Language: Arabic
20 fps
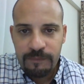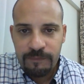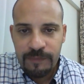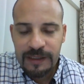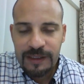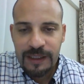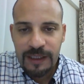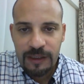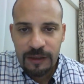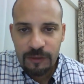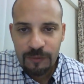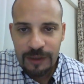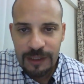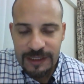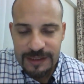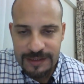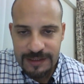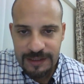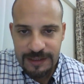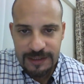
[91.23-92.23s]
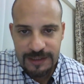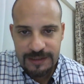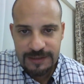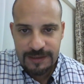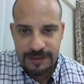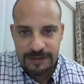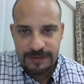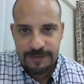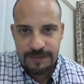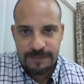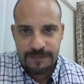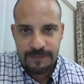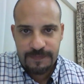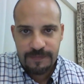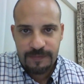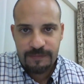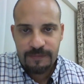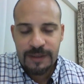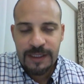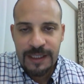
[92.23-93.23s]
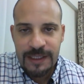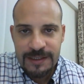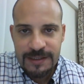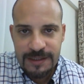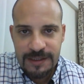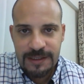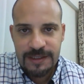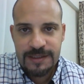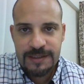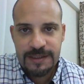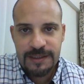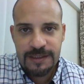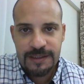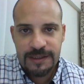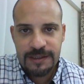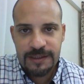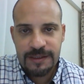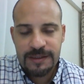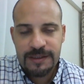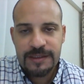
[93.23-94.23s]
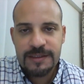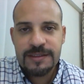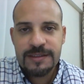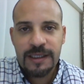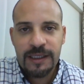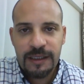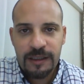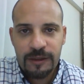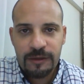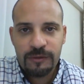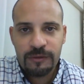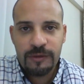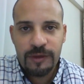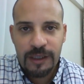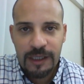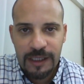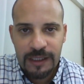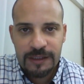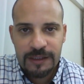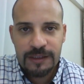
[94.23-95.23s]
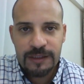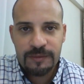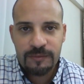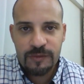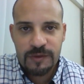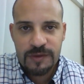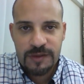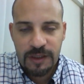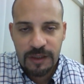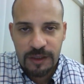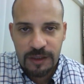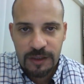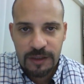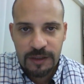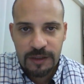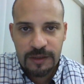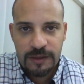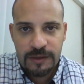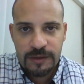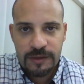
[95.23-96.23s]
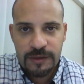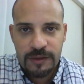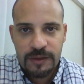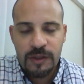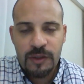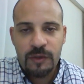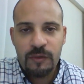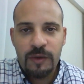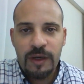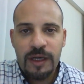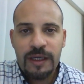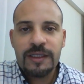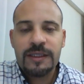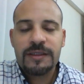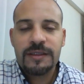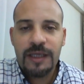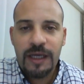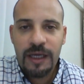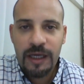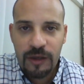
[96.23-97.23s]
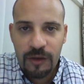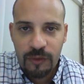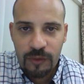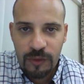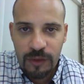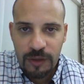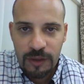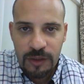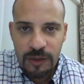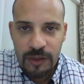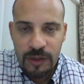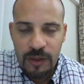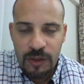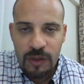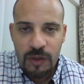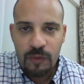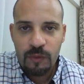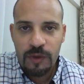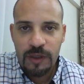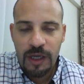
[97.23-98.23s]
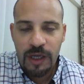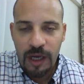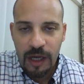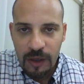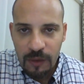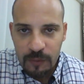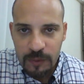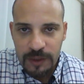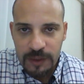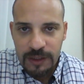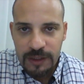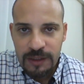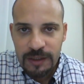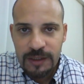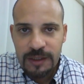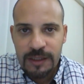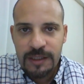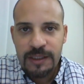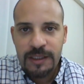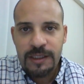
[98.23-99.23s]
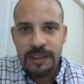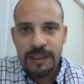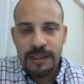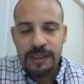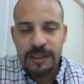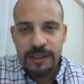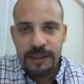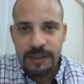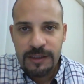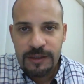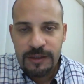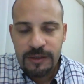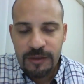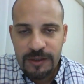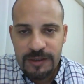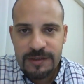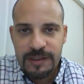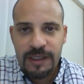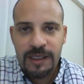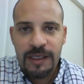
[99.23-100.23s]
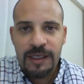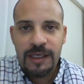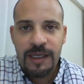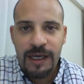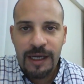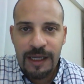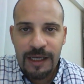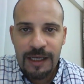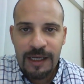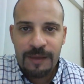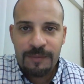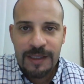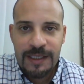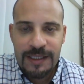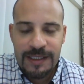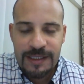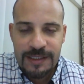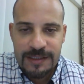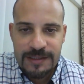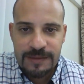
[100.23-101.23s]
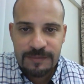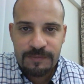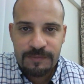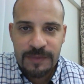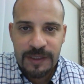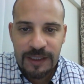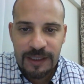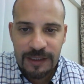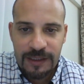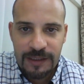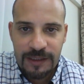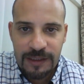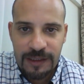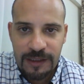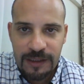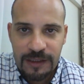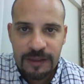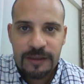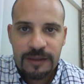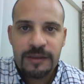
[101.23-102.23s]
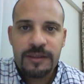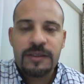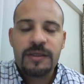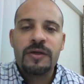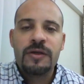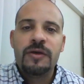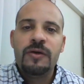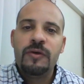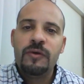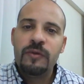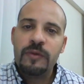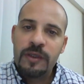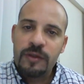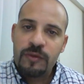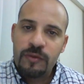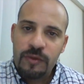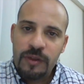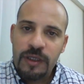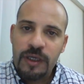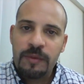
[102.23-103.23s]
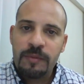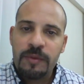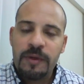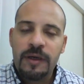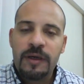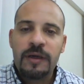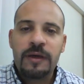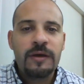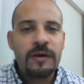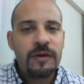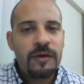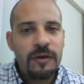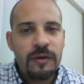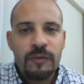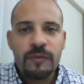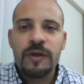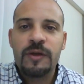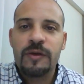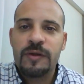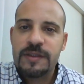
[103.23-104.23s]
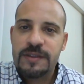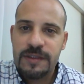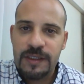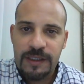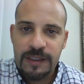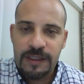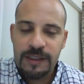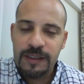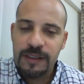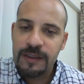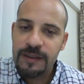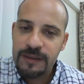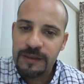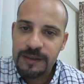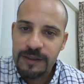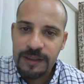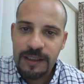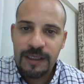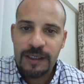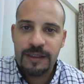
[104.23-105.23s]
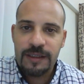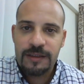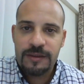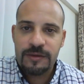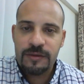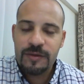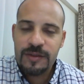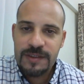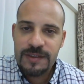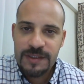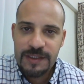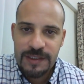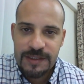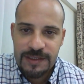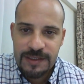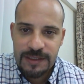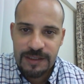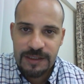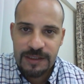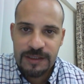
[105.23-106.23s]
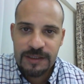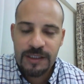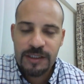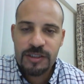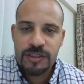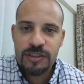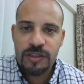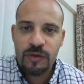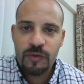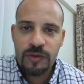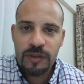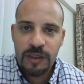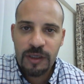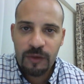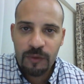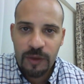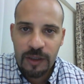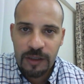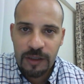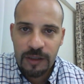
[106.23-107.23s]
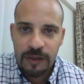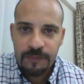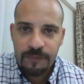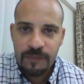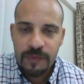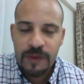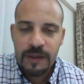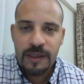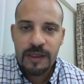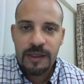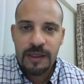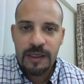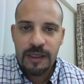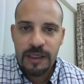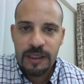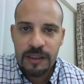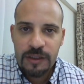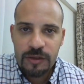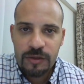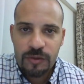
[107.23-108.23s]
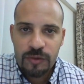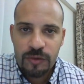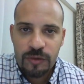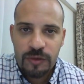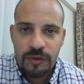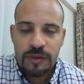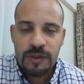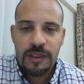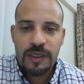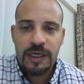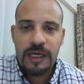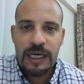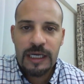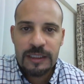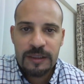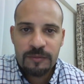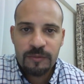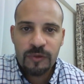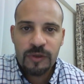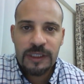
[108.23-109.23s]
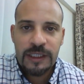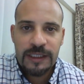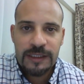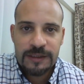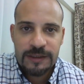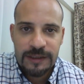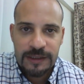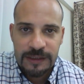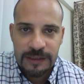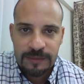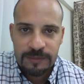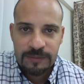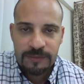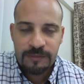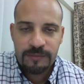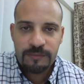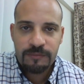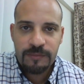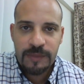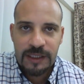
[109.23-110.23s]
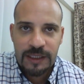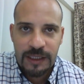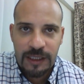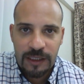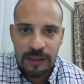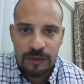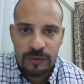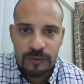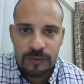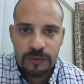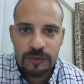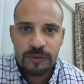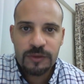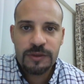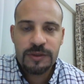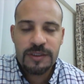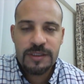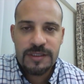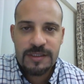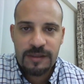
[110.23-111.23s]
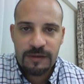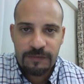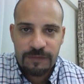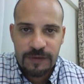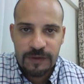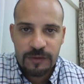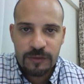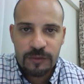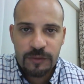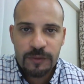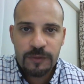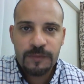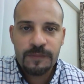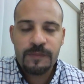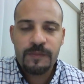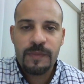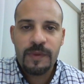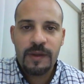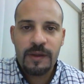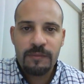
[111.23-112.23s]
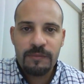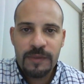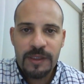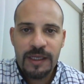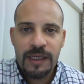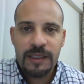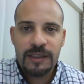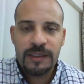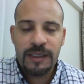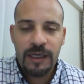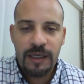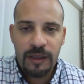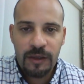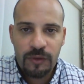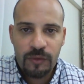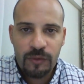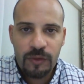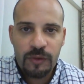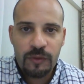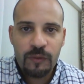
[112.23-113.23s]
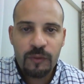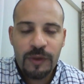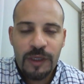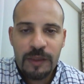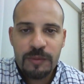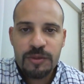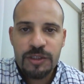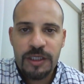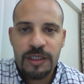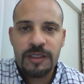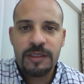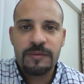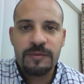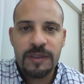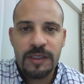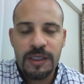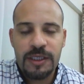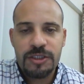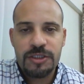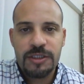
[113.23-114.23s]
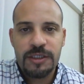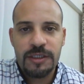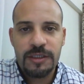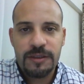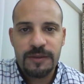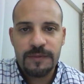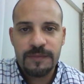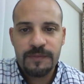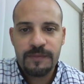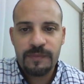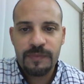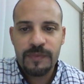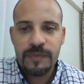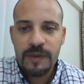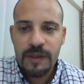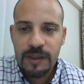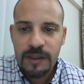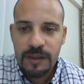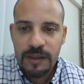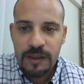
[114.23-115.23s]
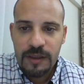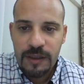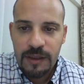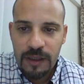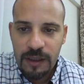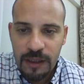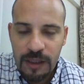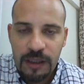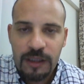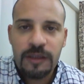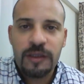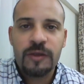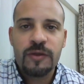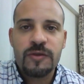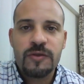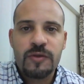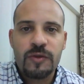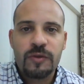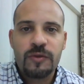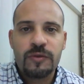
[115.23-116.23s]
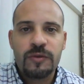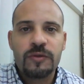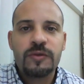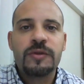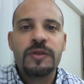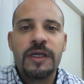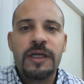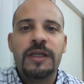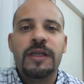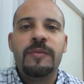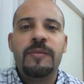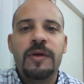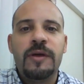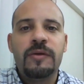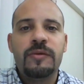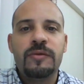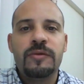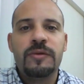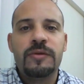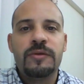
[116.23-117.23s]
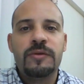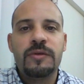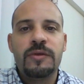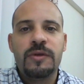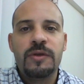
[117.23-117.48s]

ما تخلوا ولا سياسي من هالسياسيين يستغلوا هيدي المظاهرة هيدا التحرك ويحاول يحصل على مكاسب من خلالها وانه يابا هو القصة كلها لا هو السياسيين رجعونا لورا انتو قدموا لقدام ما تخلوهم يستفيدوا من هالتحرك ولا بشكل من الاشكال الله ينصركم نحن معكم